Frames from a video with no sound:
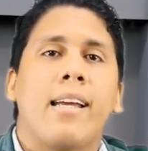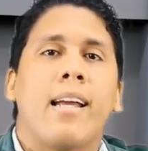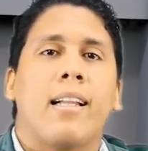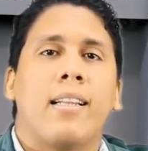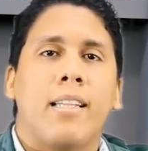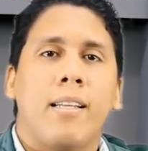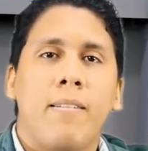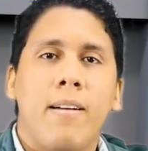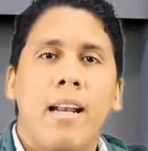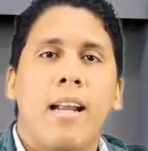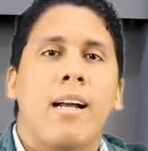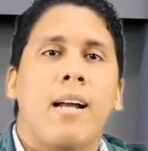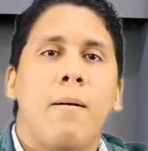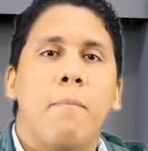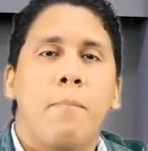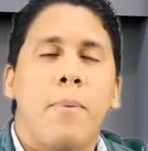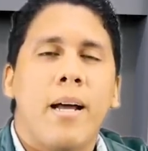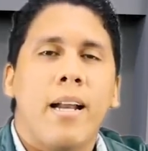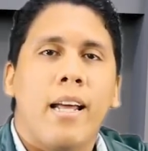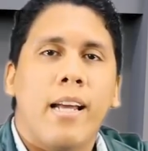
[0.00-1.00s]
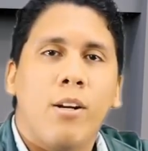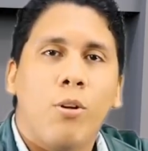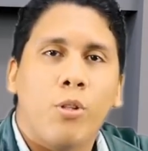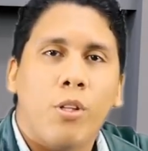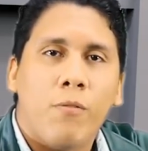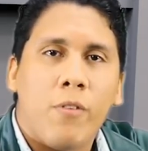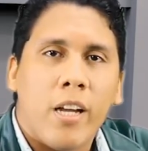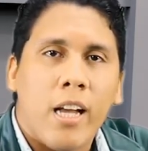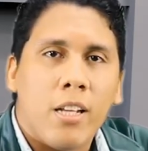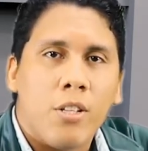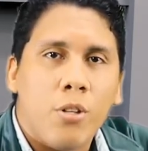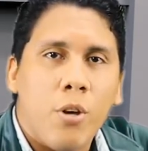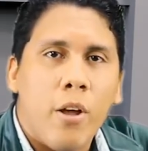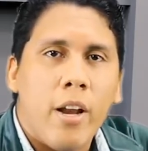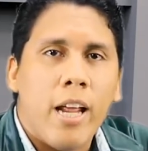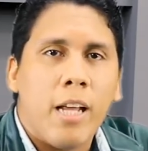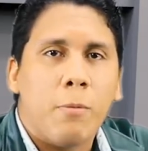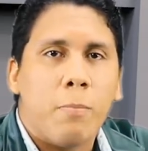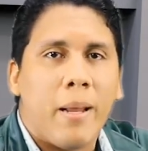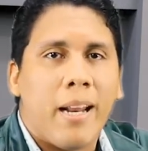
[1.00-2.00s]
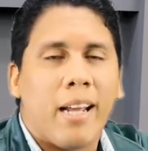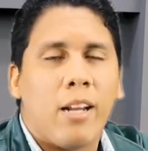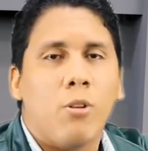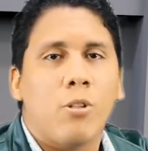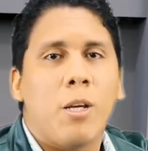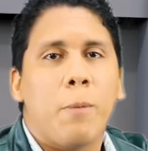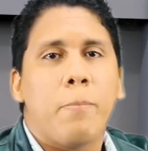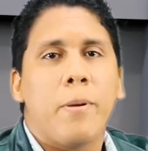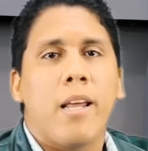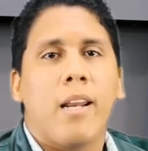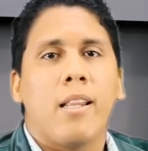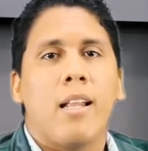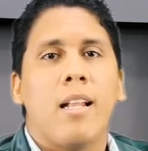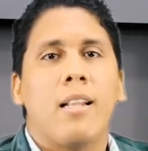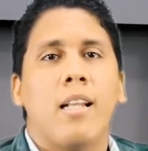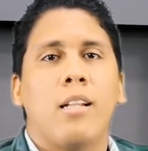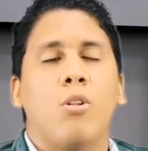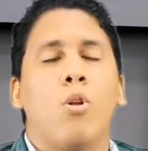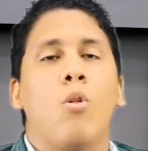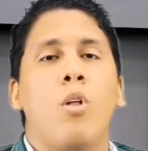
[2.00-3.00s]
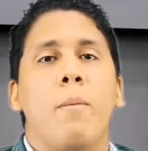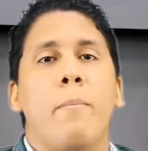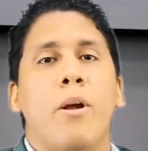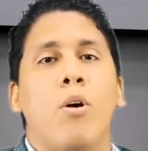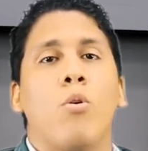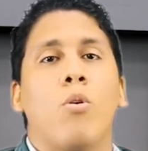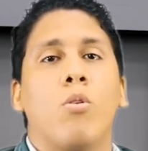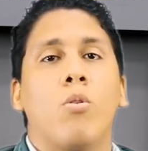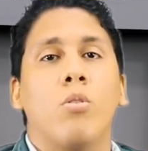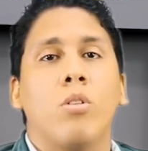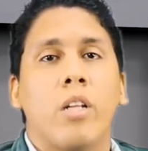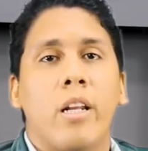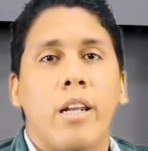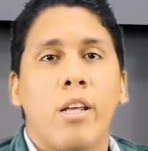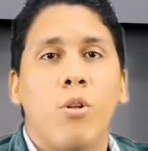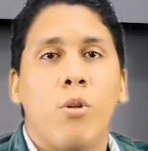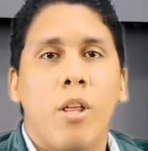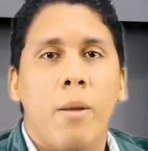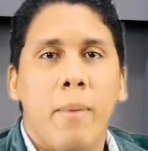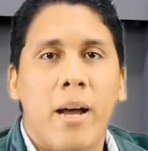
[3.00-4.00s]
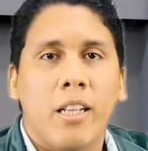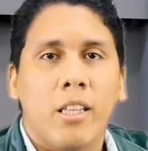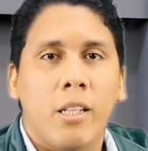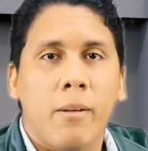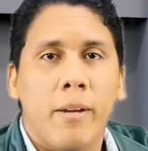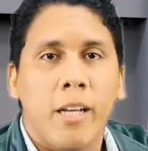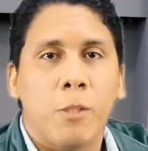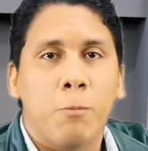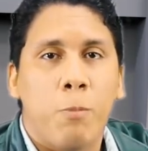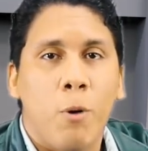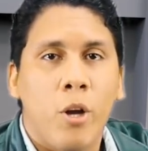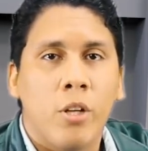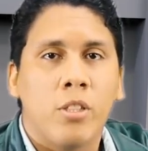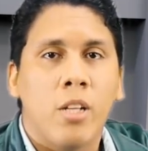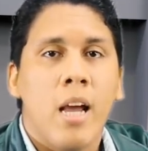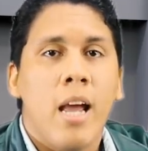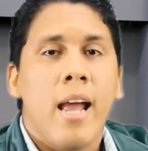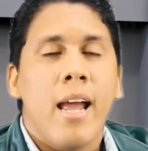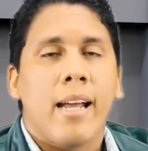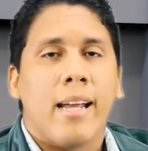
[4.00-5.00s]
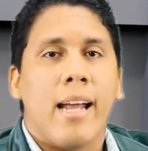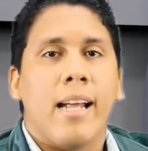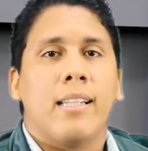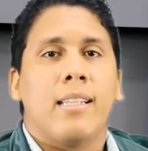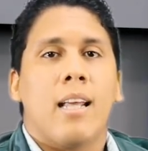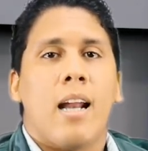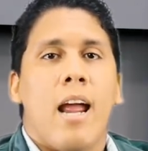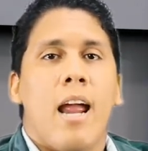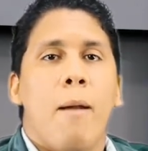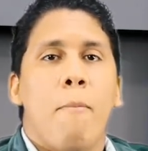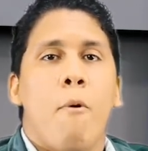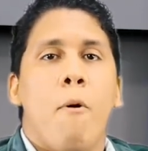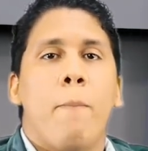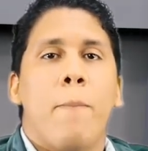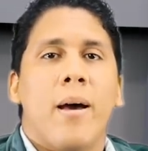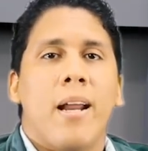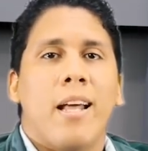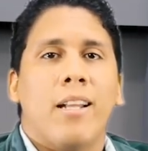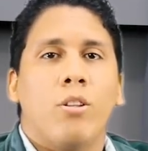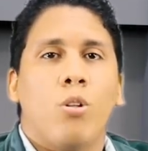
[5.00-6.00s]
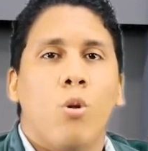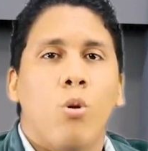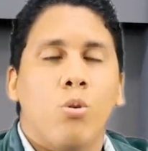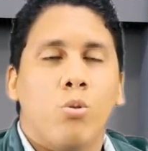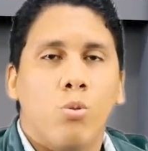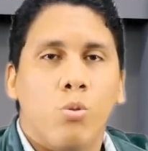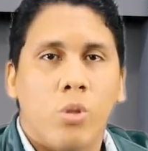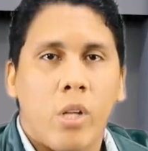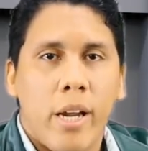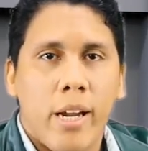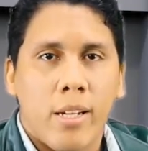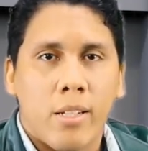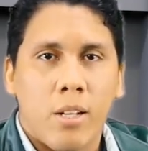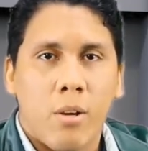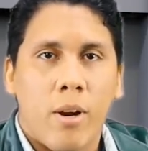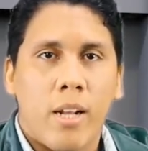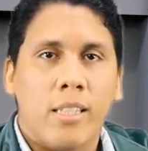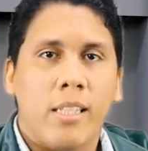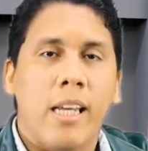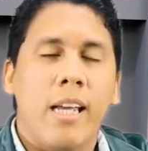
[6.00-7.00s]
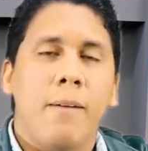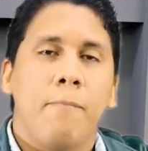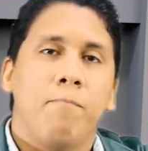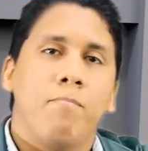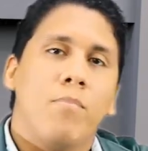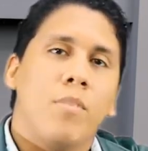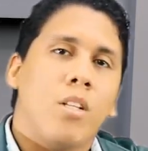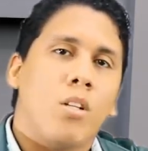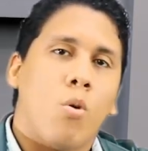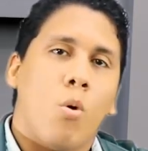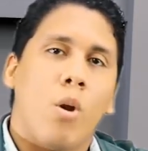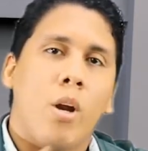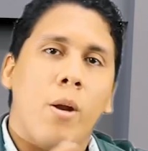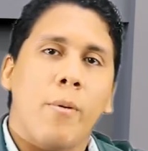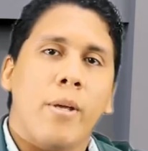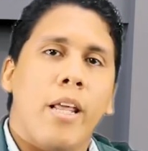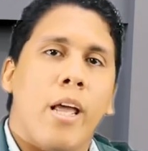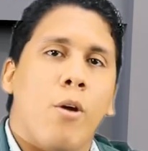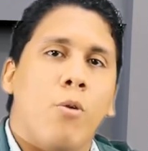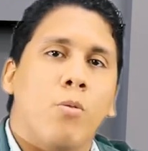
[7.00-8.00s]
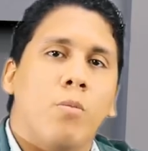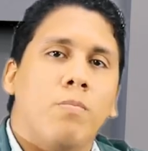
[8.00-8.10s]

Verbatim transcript: y que activen la campana de notificaciones para que no se pierdan de todo el mejor contenido de Matt TV Sports que traemos para todos ustedes. Ahora sí, corre video.